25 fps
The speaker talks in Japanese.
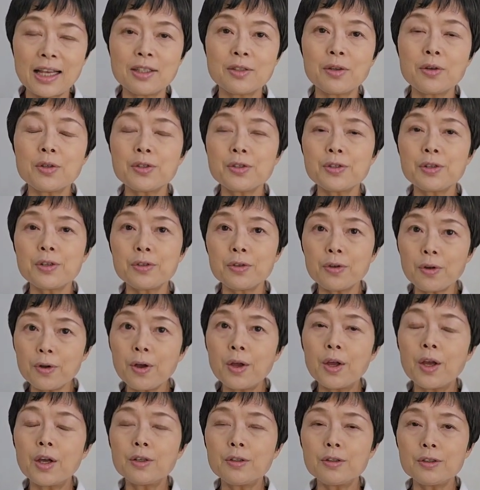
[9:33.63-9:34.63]
そうすると
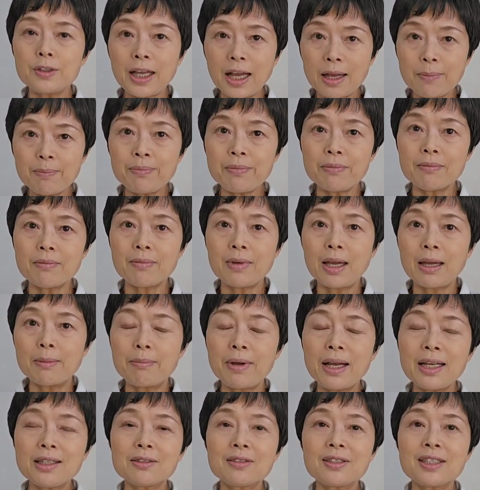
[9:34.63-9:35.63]
普段
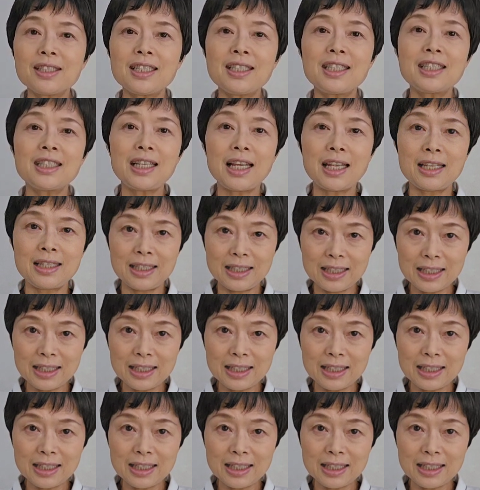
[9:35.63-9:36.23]
毎年いちねんに